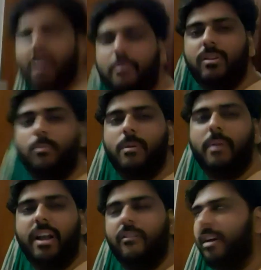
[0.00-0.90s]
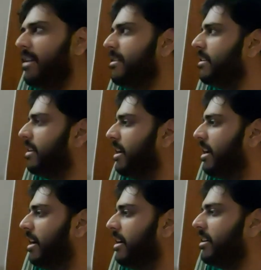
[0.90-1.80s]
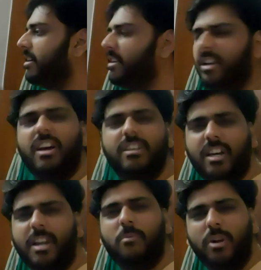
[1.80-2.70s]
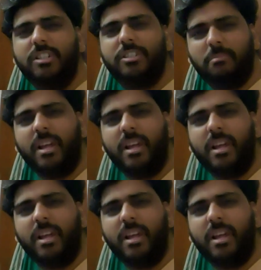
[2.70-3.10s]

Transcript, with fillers: यहाँ पे जो भी बैठे हुए हैं एंड लिखा जा रहे पॉइंट्स